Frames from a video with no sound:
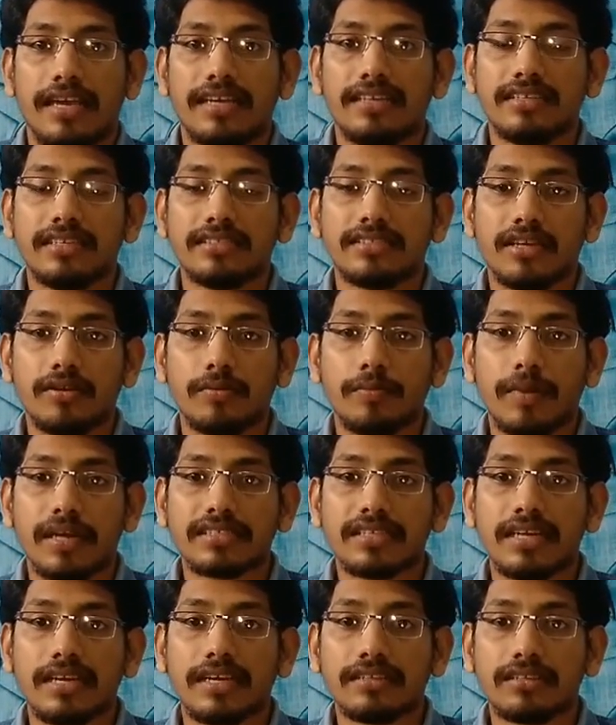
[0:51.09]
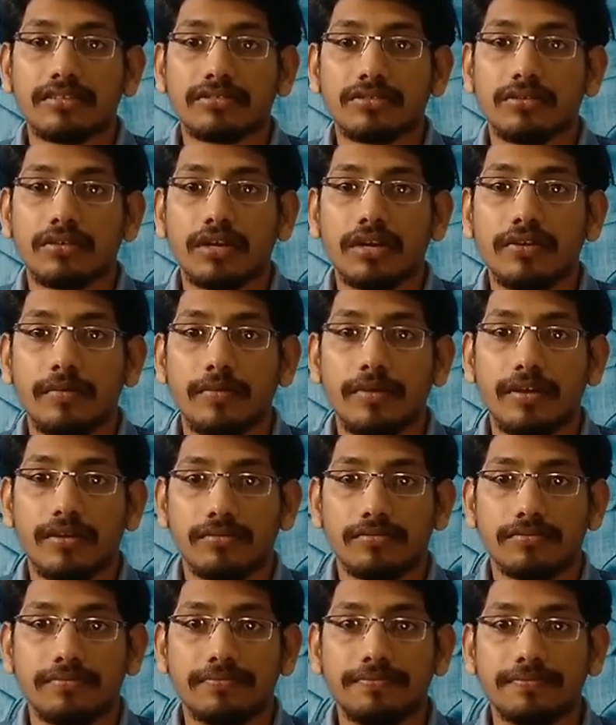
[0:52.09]
లైక్ చేశారు పర్సనల్గా తీసుకోకుండా
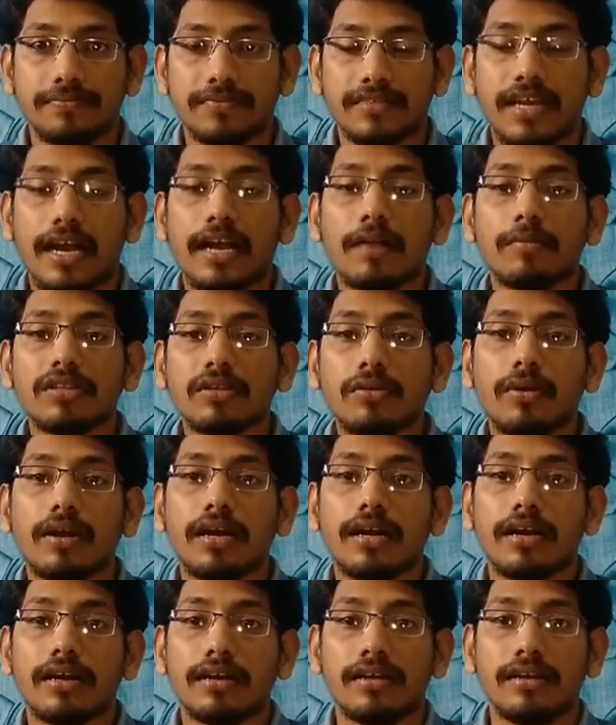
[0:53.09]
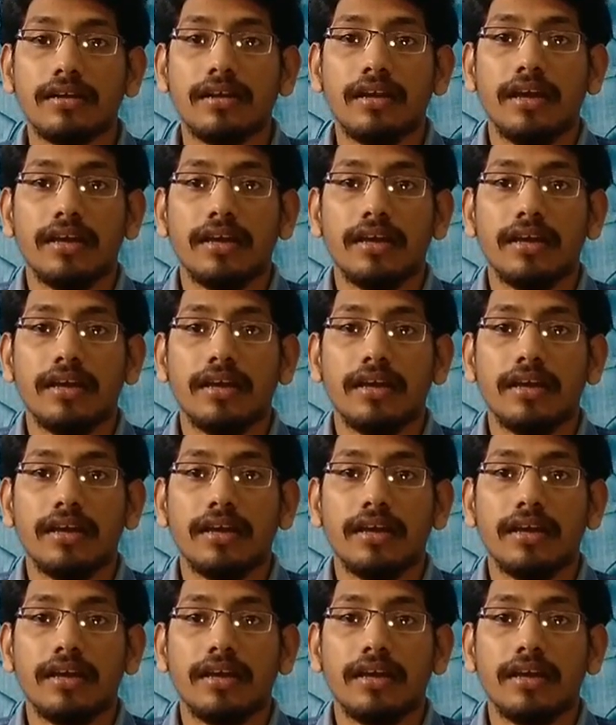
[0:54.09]
వెళ్ళిపోయారు కాకపోతే ఒక